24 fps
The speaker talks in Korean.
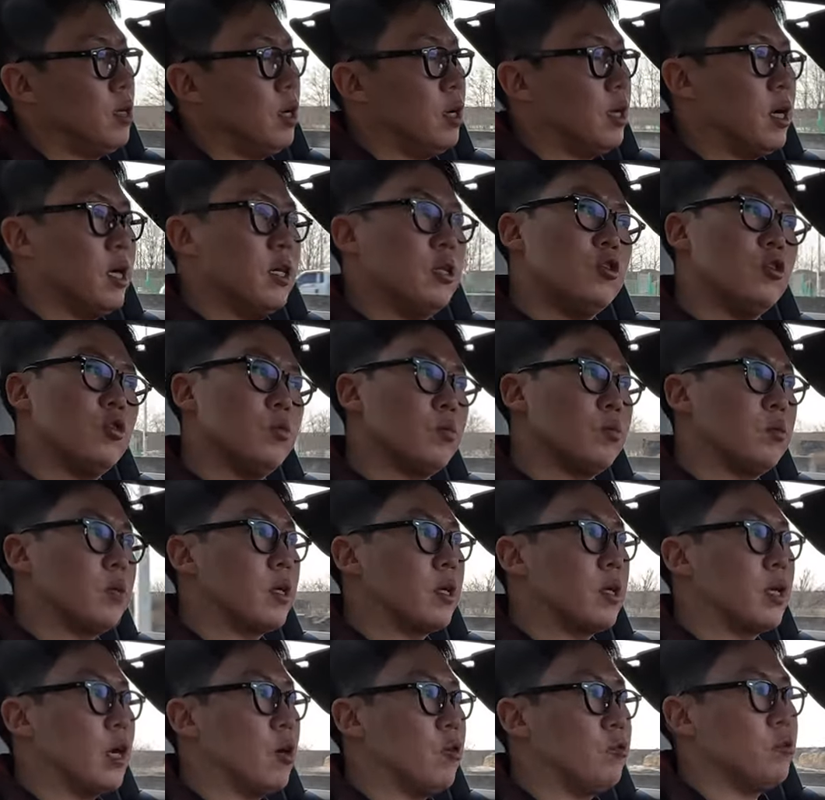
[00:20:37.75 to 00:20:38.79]
약간은 좀
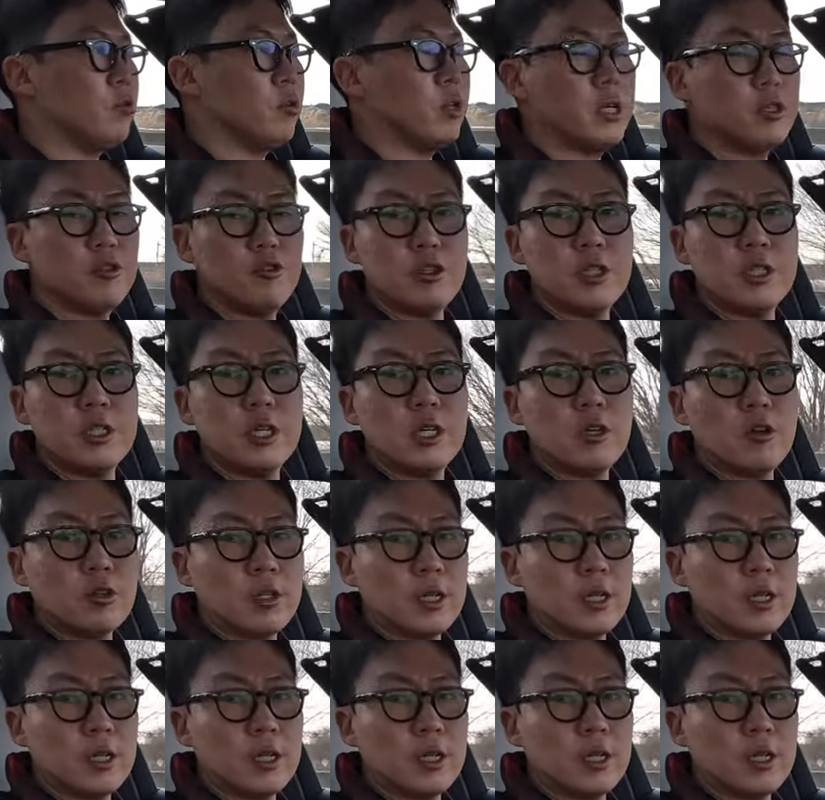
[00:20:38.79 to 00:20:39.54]
갸우뚱할 수도 있을